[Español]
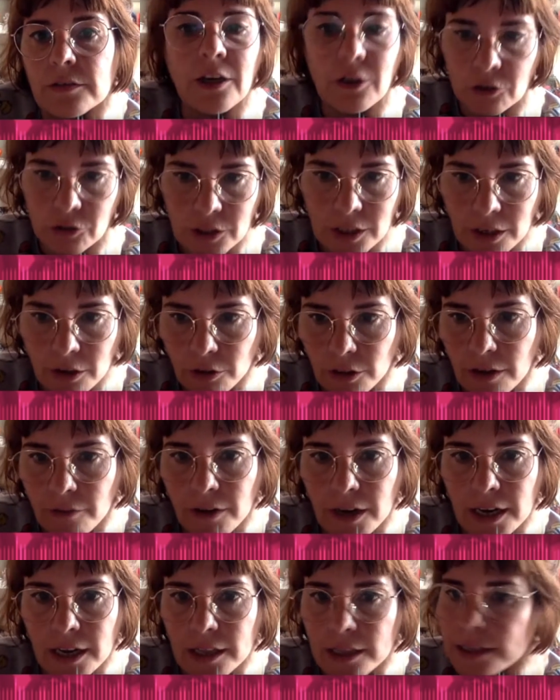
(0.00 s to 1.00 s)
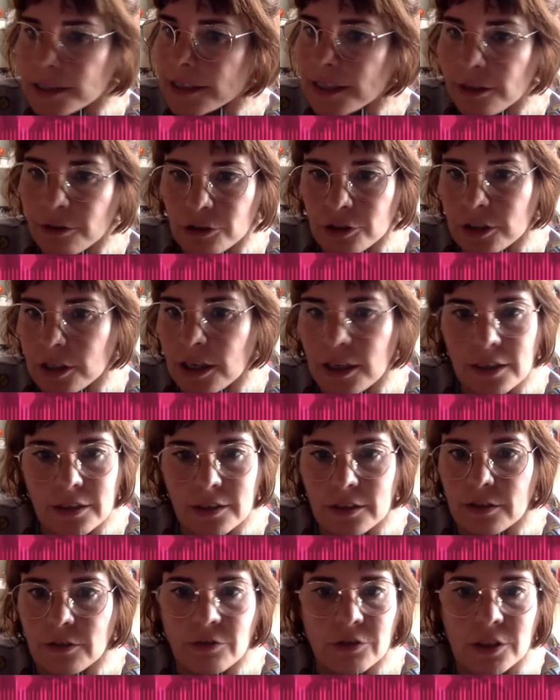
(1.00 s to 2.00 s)
No se rodaba nada si los
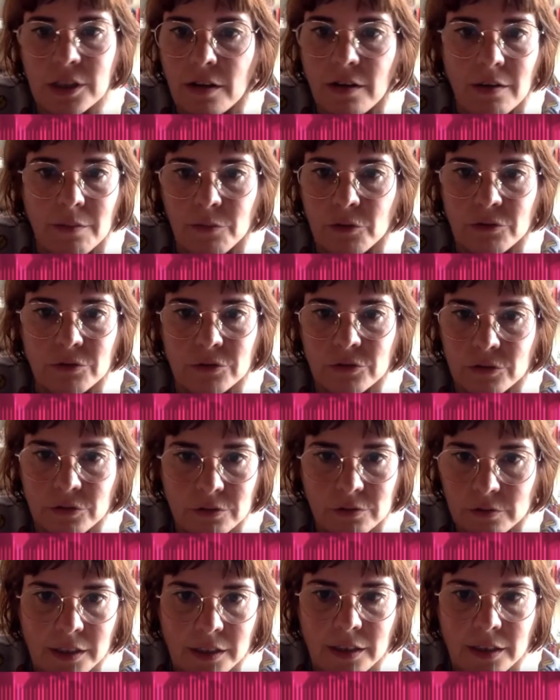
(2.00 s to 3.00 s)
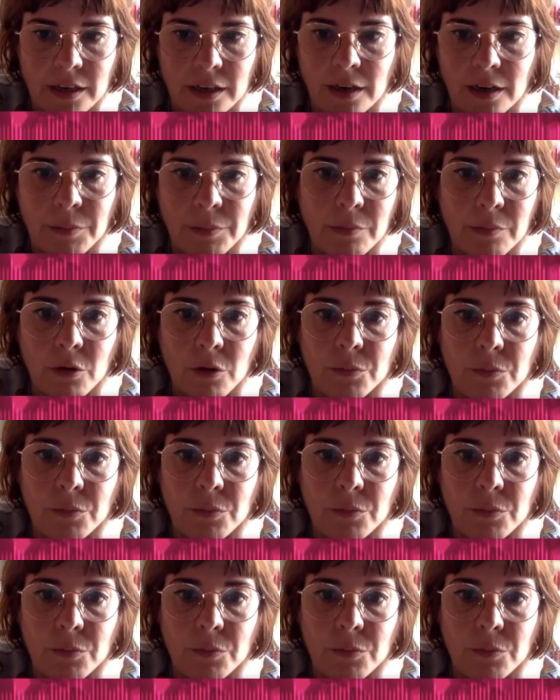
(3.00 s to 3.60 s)
tres no estábamos en el mismo